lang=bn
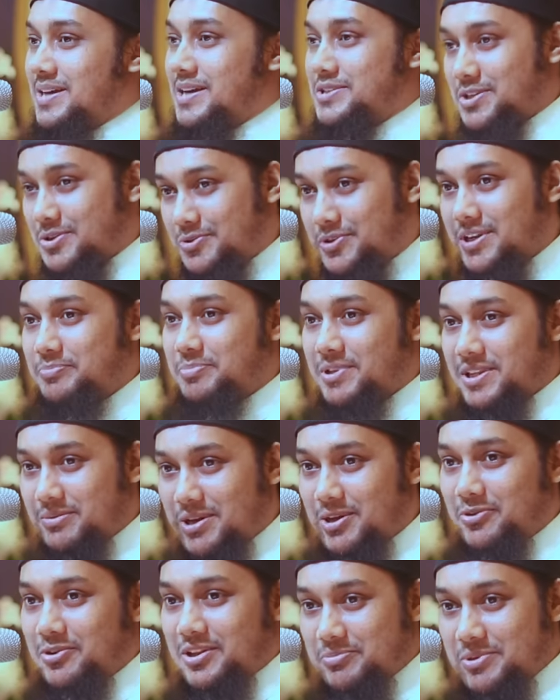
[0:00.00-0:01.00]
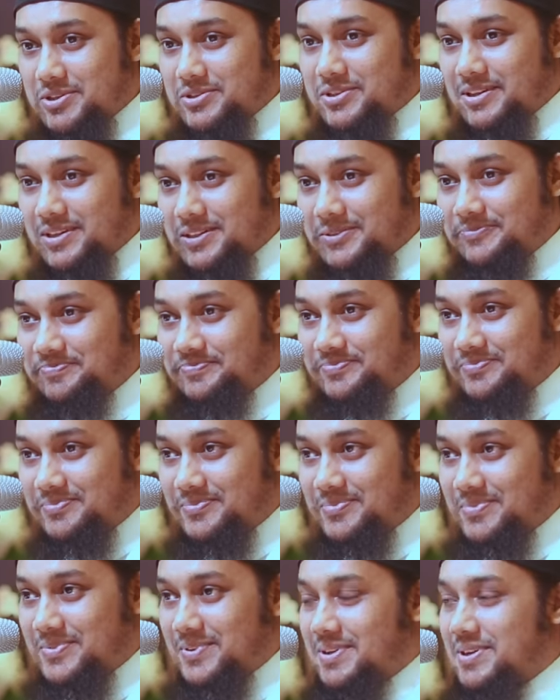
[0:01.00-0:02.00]
আশা করি আপনাদের ভালো লাগবে চাল
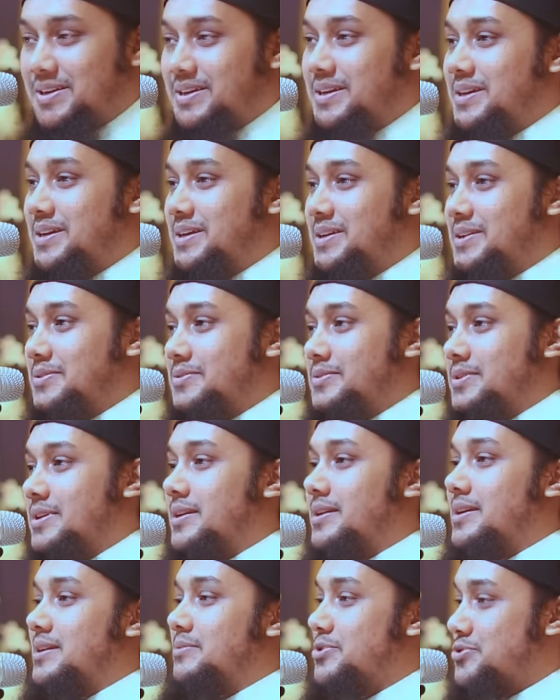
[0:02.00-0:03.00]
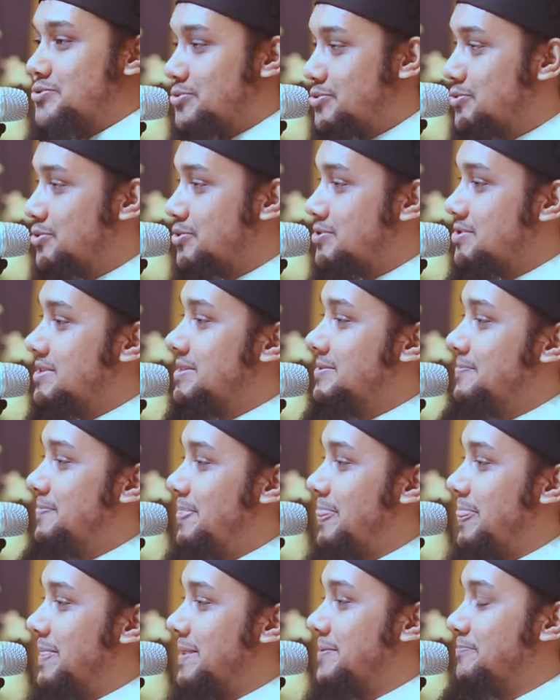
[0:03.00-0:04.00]
তো আল্লাহ নামে শুরু করছে
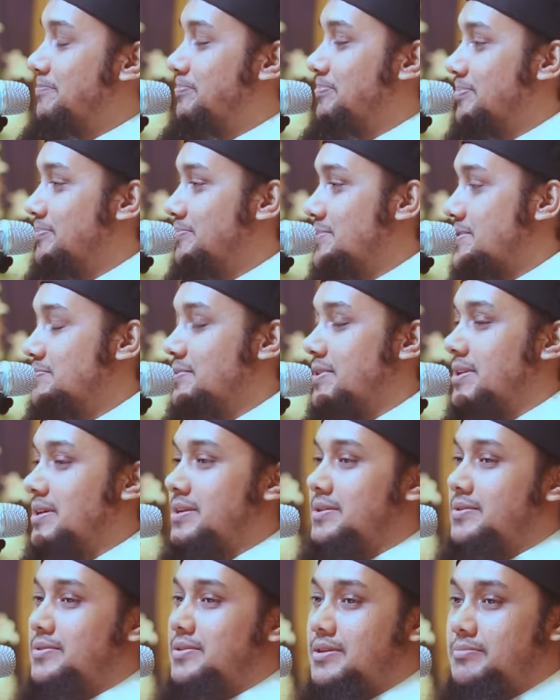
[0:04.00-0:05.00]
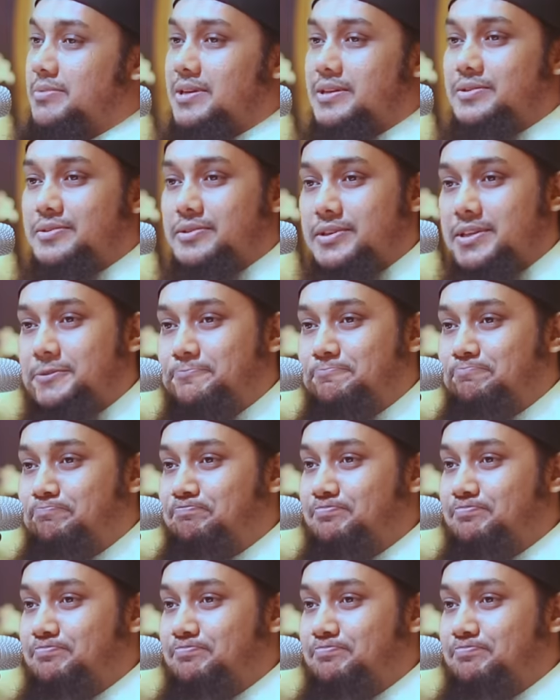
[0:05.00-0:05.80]
ইসমিল্লাহ রহমান রহিম